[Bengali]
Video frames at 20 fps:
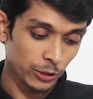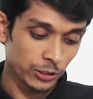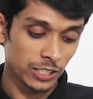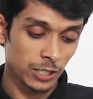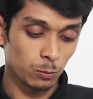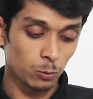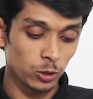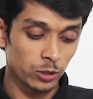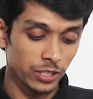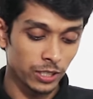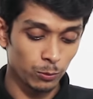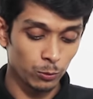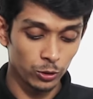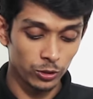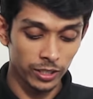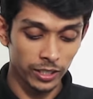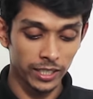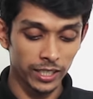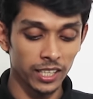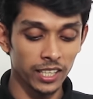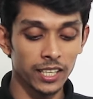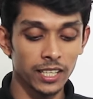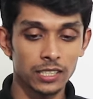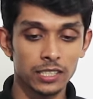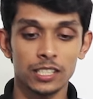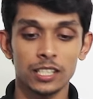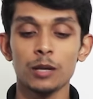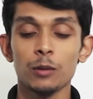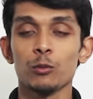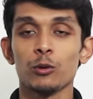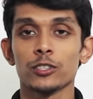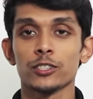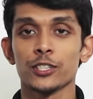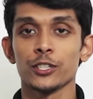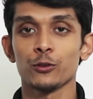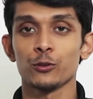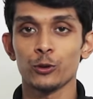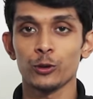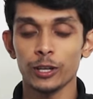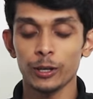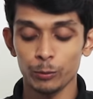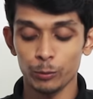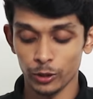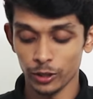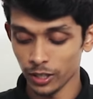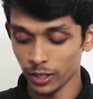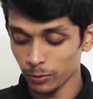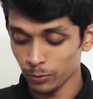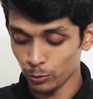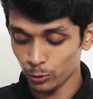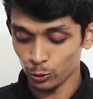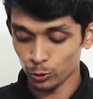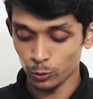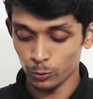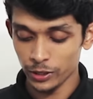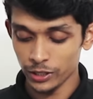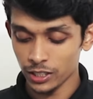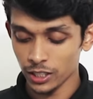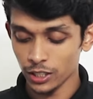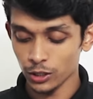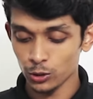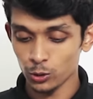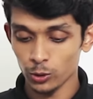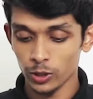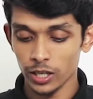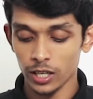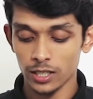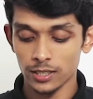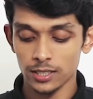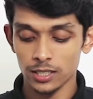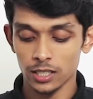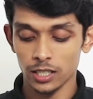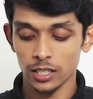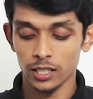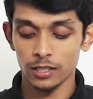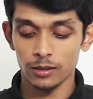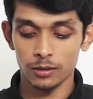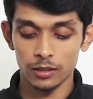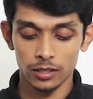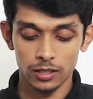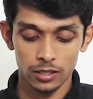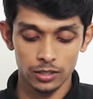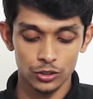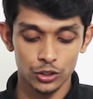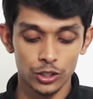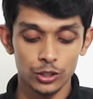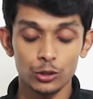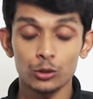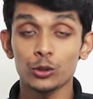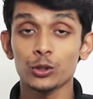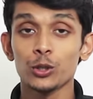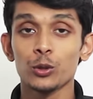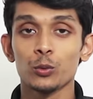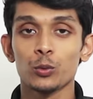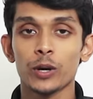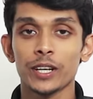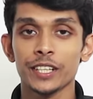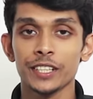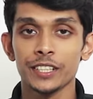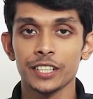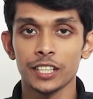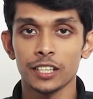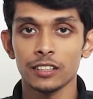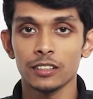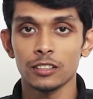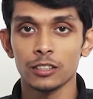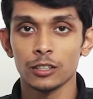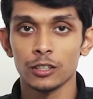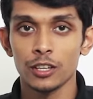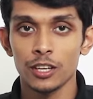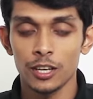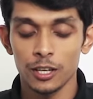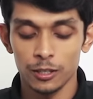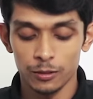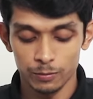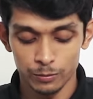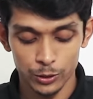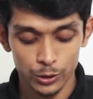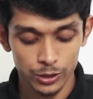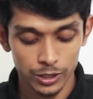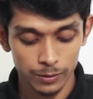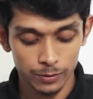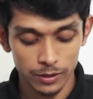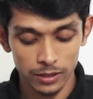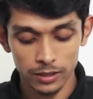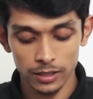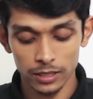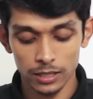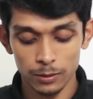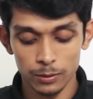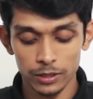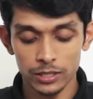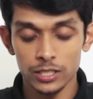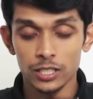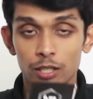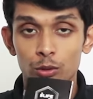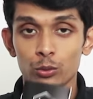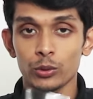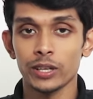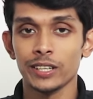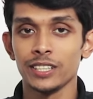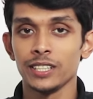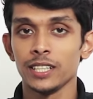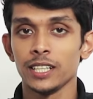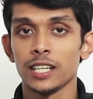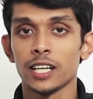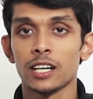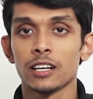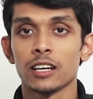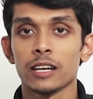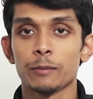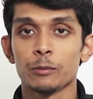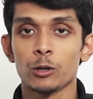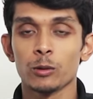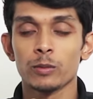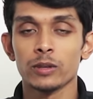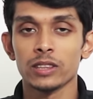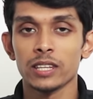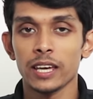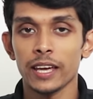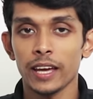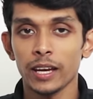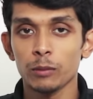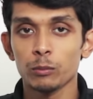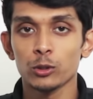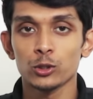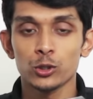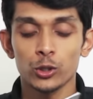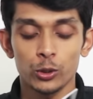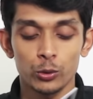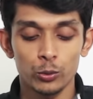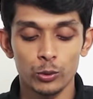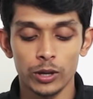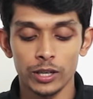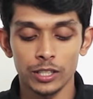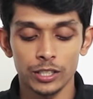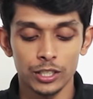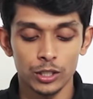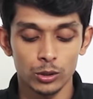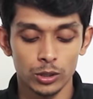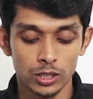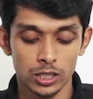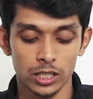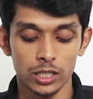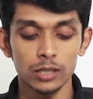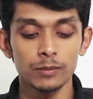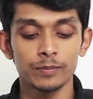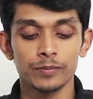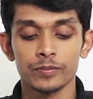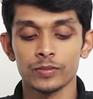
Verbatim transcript: নেওয়া যাক বক্সের মধ্যে কী কী আছে বক্সটি খোলার পরে প্রথমে যেটি চোখে আসছে সেটি হলো ওয়ারেন্টি কার্ড ভিওর্স আপনারা দেখতে পাচ্ছেন ওয়ারেন্টি কার্ড ল্যাপটপটিতে এক বছরের ওয়ারেন্টি রয়েছে